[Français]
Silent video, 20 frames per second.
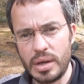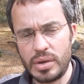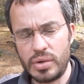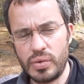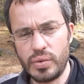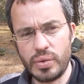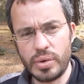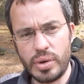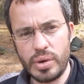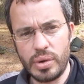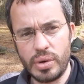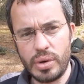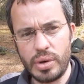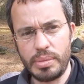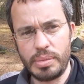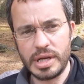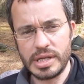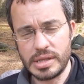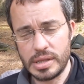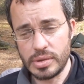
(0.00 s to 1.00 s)
Donc
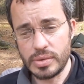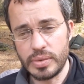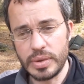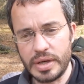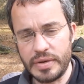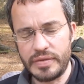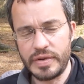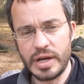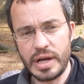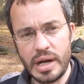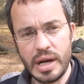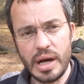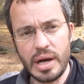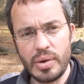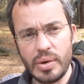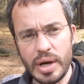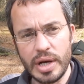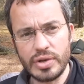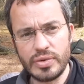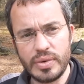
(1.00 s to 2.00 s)
euh, bah, c'est ce qu'on a fait là
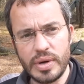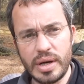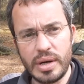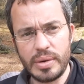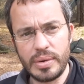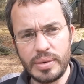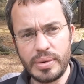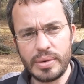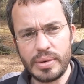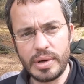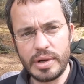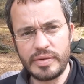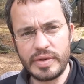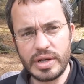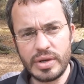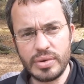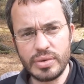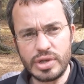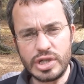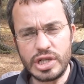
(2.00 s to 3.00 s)
à l'heure actuelle euh,
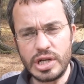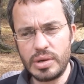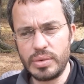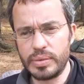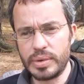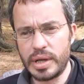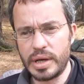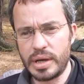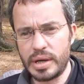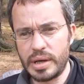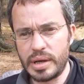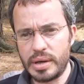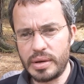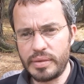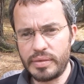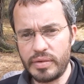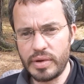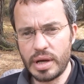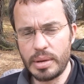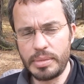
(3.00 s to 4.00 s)
avec Gilles. On
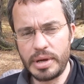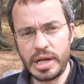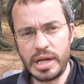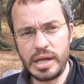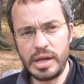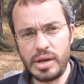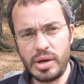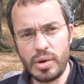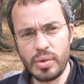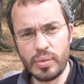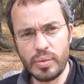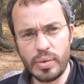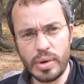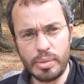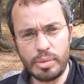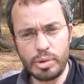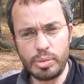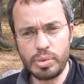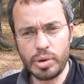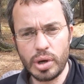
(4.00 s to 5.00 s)
a fait un bas de ligne long,
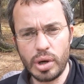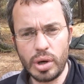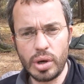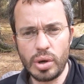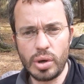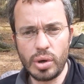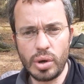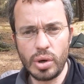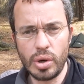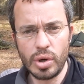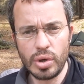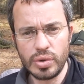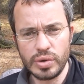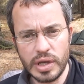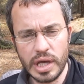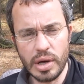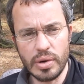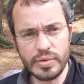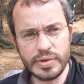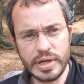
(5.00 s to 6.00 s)
à peu près
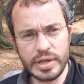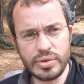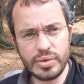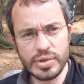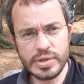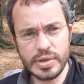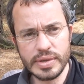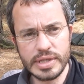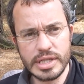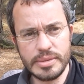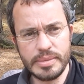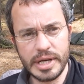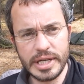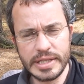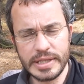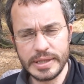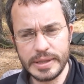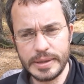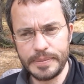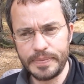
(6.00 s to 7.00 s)
quarantaine de
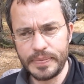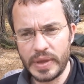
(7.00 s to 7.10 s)
centimètres,